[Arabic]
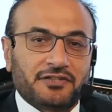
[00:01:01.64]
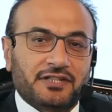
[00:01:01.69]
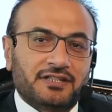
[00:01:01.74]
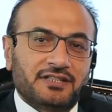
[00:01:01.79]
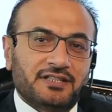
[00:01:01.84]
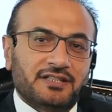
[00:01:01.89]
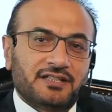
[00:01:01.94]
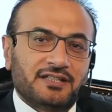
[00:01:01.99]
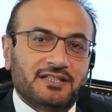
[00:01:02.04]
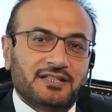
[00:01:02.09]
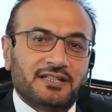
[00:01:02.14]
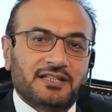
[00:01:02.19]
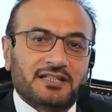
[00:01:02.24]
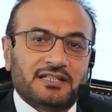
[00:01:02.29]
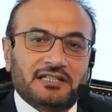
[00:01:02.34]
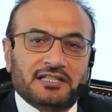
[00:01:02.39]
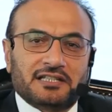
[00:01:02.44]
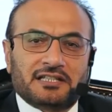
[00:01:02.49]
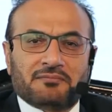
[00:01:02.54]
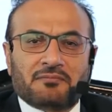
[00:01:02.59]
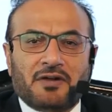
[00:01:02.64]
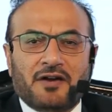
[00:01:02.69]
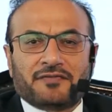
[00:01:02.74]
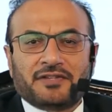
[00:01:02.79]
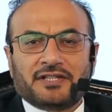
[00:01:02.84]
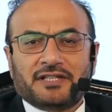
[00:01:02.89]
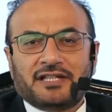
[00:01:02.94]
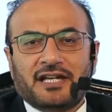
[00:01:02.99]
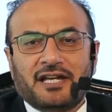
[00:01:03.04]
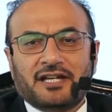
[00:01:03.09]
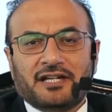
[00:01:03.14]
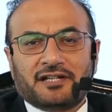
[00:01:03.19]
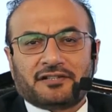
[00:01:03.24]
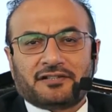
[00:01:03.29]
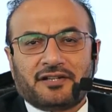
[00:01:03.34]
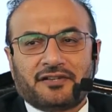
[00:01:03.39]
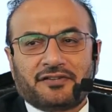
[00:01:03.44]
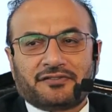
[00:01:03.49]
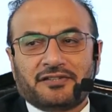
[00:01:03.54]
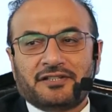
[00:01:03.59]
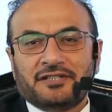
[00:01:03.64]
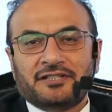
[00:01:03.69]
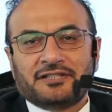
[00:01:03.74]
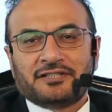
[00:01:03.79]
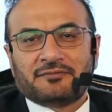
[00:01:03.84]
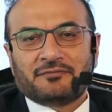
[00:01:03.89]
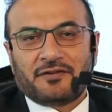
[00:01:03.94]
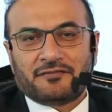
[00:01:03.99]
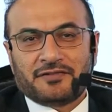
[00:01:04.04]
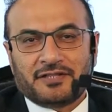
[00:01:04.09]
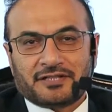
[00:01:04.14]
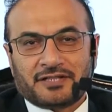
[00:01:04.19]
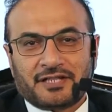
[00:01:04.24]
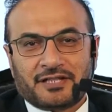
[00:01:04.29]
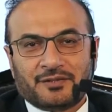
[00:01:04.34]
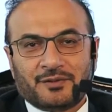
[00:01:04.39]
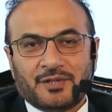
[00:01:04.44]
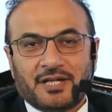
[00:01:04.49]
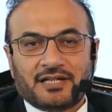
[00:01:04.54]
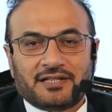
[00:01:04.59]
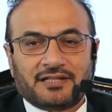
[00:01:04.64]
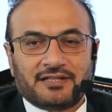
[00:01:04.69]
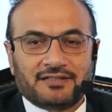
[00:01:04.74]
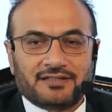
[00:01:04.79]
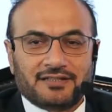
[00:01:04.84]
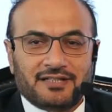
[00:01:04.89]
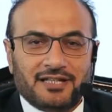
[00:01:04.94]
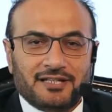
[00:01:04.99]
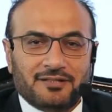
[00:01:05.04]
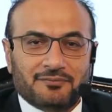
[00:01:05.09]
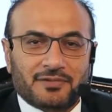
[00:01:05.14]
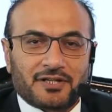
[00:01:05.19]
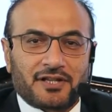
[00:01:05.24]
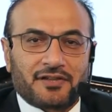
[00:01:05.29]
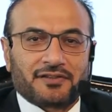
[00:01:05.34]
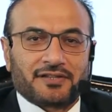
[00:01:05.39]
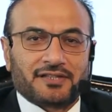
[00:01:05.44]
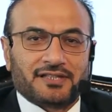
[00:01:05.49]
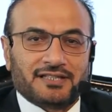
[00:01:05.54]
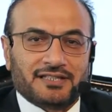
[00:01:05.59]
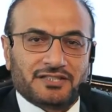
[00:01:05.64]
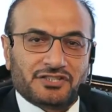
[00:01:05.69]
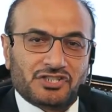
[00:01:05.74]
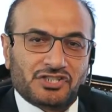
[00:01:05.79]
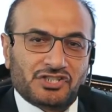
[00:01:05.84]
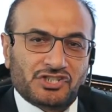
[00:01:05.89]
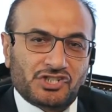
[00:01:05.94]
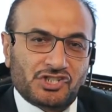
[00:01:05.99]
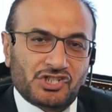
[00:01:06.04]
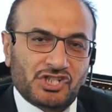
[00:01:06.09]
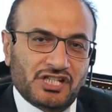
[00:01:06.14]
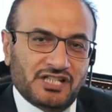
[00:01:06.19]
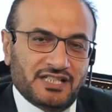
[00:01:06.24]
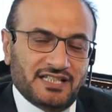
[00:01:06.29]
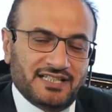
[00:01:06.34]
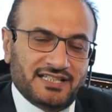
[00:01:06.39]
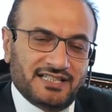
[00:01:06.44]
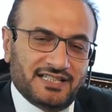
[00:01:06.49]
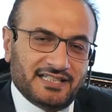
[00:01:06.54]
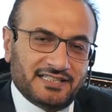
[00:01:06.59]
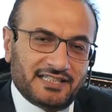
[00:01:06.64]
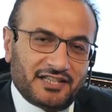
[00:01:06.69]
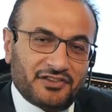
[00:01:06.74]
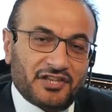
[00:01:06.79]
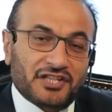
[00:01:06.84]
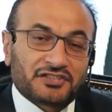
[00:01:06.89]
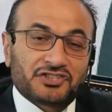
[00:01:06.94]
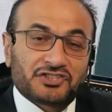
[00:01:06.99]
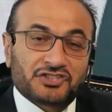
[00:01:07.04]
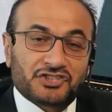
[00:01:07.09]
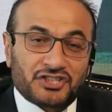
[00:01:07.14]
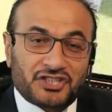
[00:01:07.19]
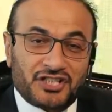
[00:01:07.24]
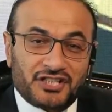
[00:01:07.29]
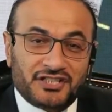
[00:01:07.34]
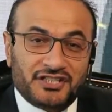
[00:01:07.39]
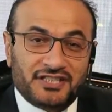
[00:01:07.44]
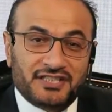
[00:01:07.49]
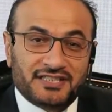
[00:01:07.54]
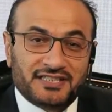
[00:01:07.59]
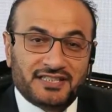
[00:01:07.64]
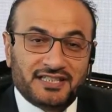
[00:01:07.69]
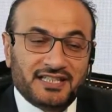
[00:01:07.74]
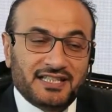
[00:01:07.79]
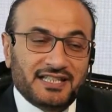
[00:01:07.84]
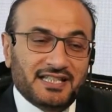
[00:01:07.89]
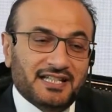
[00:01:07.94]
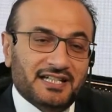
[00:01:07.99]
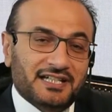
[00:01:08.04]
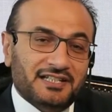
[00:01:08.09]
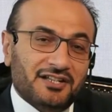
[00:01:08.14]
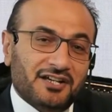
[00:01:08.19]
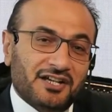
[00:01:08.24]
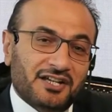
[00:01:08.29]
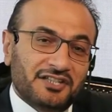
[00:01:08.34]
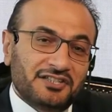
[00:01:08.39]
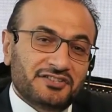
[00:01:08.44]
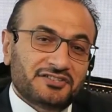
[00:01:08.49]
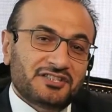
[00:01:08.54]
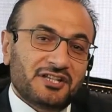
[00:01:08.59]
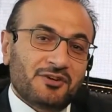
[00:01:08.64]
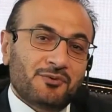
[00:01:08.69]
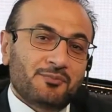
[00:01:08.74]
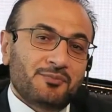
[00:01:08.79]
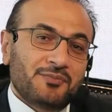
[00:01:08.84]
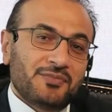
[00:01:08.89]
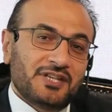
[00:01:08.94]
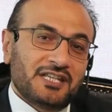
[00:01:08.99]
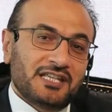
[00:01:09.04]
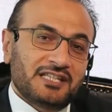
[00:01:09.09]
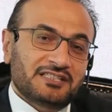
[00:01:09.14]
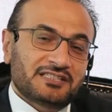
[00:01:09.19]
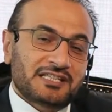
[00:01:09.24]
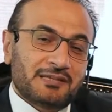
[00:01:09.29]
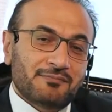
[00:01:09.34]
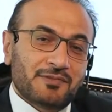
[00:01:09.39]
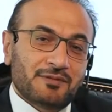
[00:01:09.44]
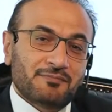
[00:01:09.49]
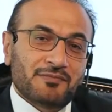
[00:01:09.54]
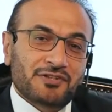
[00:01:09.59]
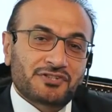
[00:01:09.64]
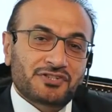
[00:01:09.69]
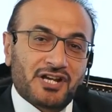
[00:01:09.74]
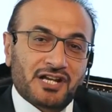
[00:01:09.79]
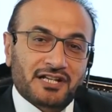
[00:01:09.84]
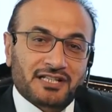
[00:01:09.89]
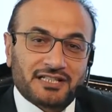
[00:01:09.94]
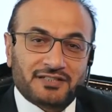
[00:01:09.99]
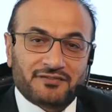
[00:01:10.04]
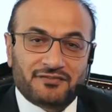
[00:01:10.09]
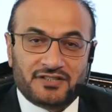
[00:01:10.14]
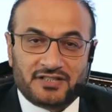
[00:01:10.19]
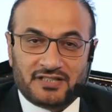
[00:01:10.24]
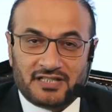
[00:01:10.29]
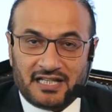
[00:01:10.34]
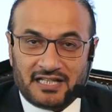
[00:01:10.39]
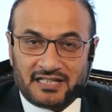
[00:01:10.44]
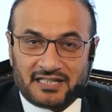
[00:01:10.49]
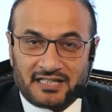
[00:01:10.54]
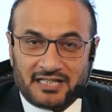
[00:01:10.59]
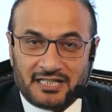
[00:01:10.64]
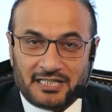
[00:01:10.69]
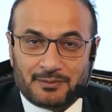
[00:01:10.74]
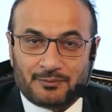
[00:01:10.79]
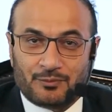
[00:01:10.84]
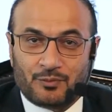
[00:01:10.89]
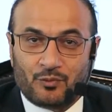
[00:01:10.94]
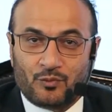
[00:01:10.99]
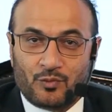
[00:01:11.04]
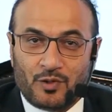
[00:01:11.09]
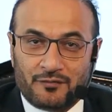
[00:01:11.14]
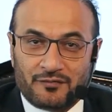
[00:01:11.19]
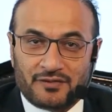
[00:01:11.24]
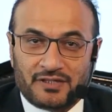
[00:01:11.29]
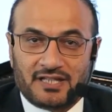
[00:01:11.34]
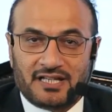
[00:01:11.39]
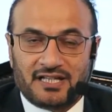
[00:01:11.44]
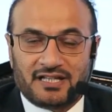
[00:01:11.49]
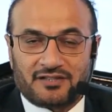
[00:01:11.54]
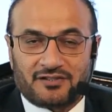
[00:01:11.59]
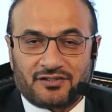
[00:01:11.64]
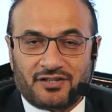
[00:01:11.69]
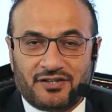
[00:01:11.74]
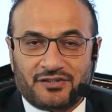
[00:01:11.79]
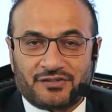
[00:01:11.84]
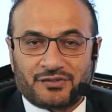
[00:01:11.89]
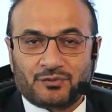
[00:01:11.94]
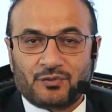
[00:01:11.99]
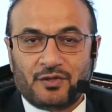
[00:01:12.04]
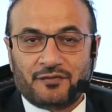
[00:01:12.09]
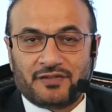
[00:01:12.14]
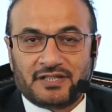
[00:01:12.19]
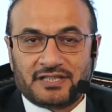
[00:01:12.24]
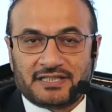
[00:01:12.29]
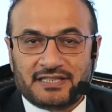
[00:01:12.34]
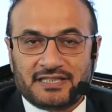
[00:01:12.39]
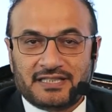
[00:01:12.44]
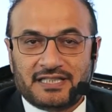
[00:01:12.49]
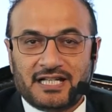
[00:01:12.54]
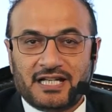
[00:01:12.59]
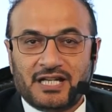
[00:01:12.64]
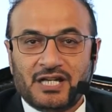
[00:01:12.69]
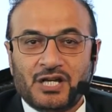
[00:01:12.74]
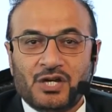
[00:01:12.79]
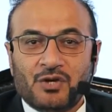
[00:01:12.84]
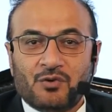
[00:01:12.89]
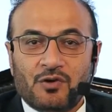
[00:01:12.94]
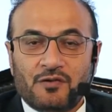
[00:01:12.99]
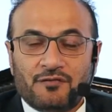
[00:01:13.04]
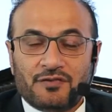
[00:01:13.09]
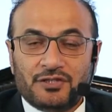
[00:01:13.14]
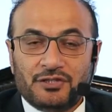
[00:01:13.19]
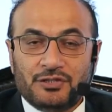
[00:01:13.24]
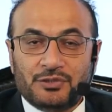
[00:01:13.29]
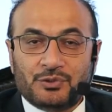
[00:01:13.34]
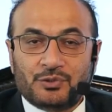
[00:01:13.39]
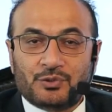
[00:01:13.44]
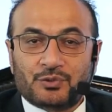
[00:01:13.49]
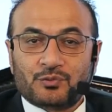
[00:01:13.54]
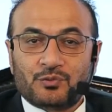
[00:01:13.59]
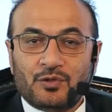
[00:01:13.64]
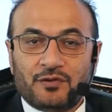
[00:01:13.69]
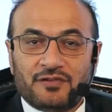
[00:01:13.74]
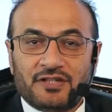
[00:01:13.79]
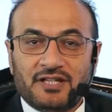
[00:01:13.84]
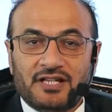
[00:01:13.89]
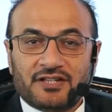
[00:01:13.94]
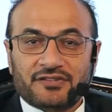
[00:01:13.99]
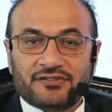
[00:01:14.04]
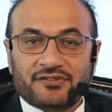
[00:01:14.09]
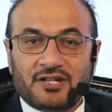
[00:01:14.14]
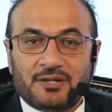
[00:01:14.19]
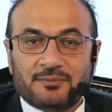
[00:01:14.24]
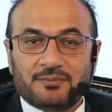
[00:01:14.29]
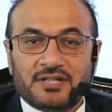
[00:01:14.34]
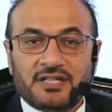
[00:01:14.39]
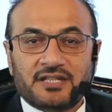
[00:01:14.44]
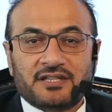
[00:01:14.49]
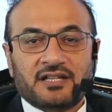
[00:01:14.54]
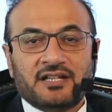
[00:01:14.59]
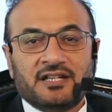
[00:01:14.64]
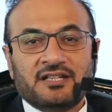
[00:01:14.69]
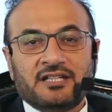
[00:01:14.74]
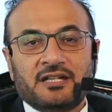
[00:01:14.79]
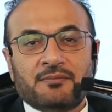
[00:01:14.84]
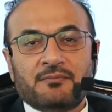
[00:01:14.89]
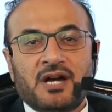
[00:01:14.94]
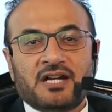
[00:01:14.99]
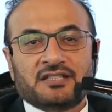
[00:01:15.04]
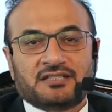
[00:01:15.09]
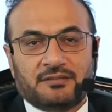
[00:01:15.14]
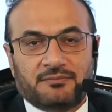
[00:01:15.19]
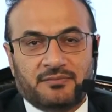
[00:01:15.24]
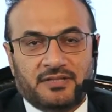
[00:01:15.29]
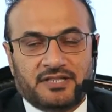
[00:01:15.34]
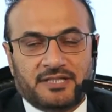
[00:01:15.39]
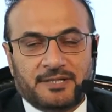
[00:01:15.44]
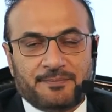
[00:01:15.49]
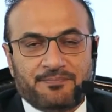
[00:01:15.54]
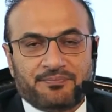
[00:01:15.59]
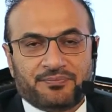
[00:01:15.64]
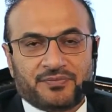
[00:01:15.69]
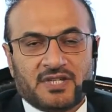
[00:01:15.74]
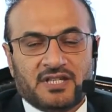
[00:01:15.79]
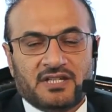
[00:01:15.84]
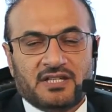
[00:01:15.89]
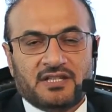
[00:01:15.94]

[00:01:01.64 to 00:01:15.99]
تظن انه لانه ما في اي اعراض صحيح انه ما في اعراض لكن المرض يعني ضغط الشرايين راح يسبب, يسبب مشاكل في القلب وفي الراس وفي الكلى وفي العيون وفي الاعصاب اذا احنا ما اهتمينا